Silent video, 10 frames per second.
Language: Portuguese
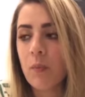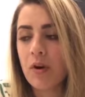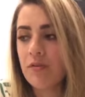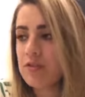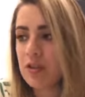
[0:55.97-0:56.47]

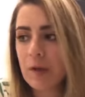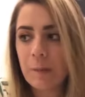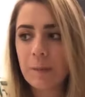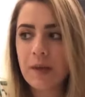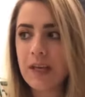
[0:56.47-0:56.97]

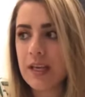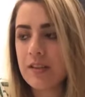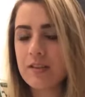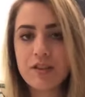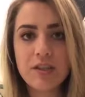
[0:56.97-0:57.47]

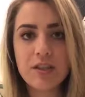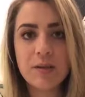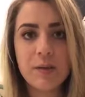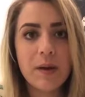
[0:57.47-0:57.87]
profissionalmente.